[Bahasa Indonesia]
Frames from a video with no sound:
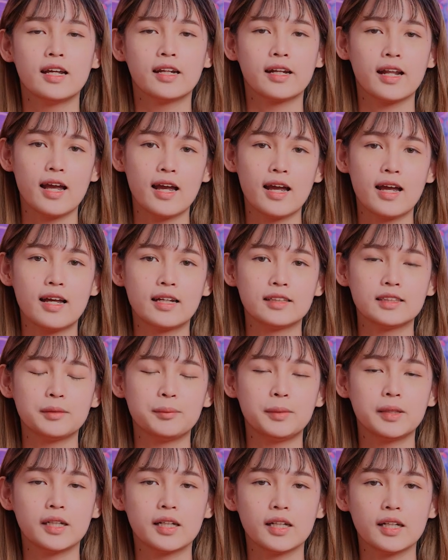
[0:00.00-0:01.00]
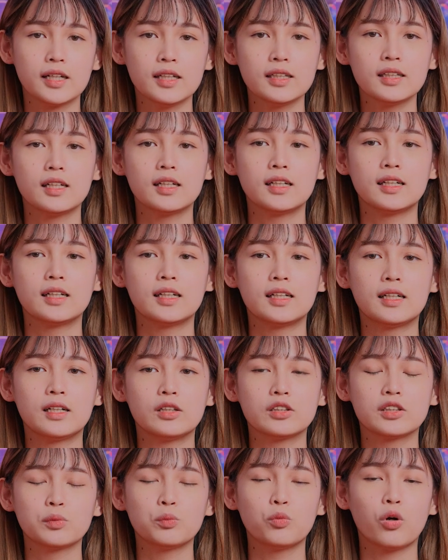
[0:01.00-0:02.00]
Nah, sebenarnya uh,
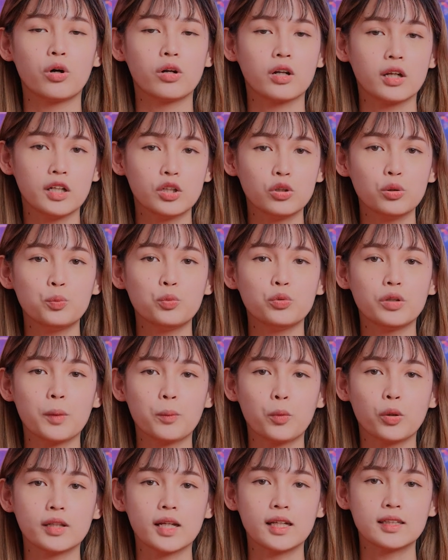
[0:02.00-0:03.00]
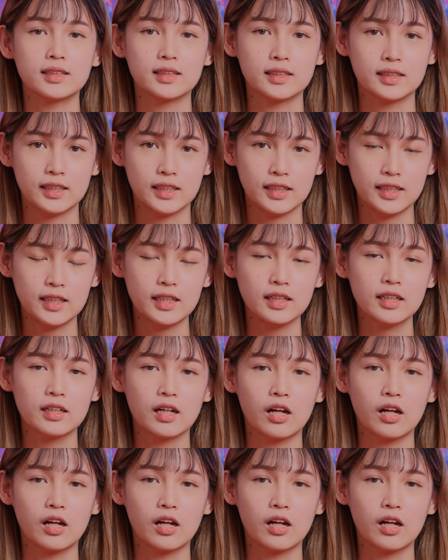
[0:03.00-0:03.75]
semua orang itu punya potensi